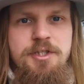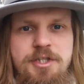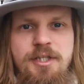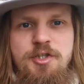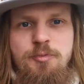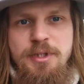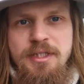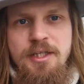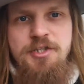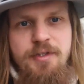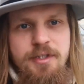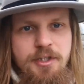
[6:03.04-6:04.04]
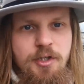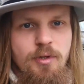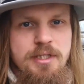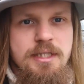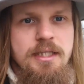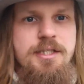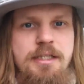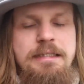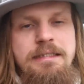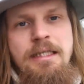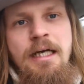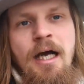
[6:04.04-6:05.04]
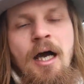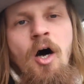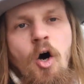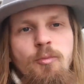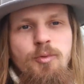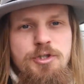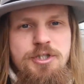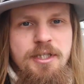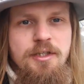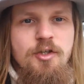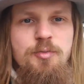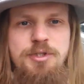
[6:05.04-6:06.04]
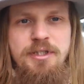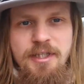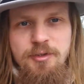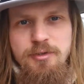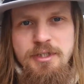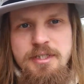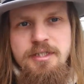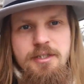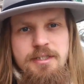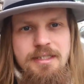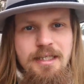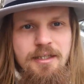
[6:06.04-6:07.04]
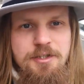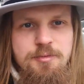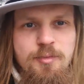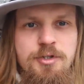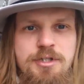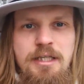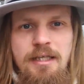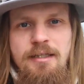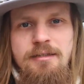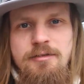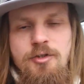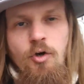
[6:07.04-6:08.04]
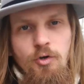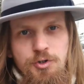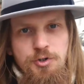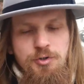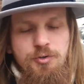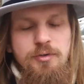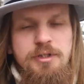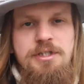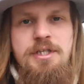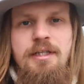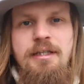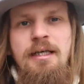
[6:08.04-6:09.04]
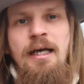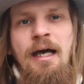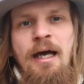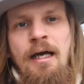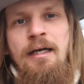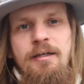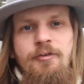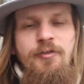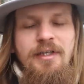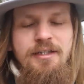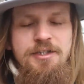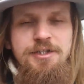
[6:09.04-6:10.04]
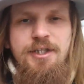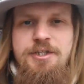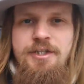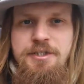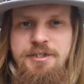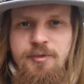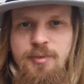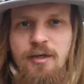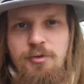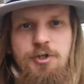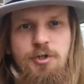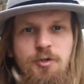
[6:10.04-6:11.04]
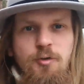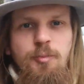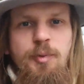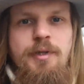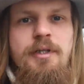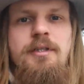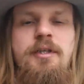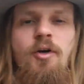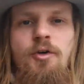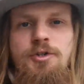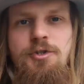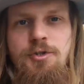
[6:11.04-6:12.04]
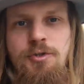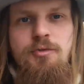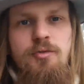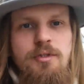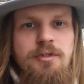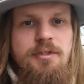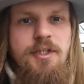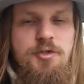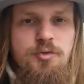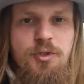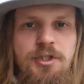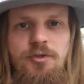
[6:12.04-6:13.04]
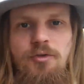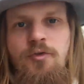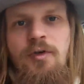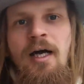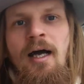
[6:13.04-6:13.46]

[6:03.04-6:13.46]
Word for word: się szpital świętego Łazarza. Oprócz tego przy tej ulicy znaleźć można kościół, gdzie e, Felix Dzierżyński brał ślub, e, kościół e, jezuitów,